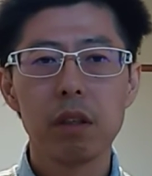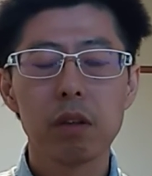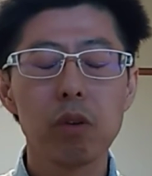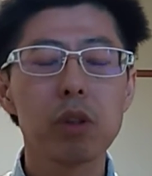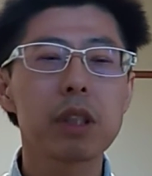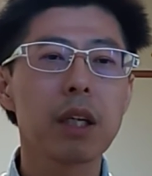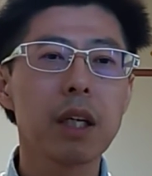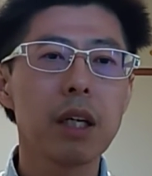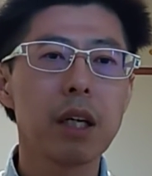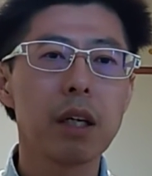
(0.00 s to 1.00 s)
行政
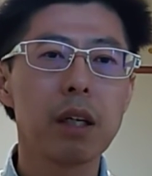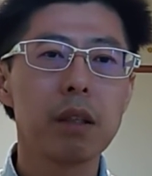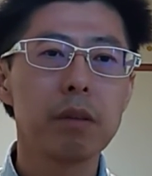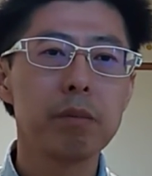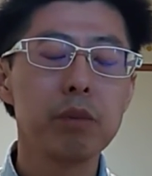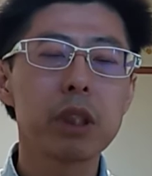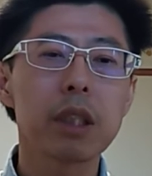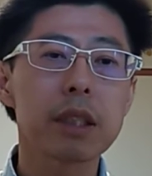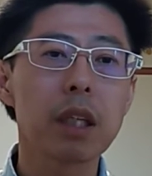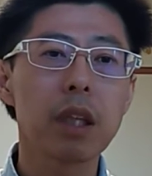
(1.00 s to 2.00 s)
が無茶
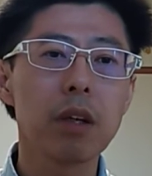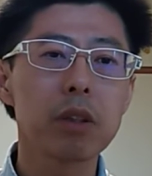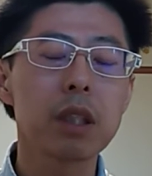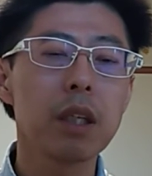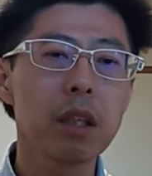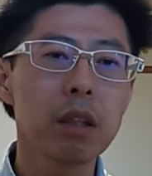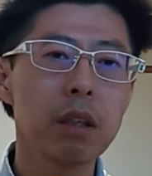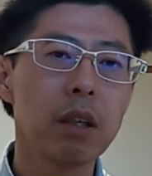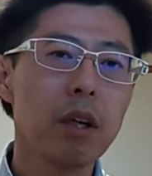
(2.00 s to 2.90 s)
な設定をしていたって。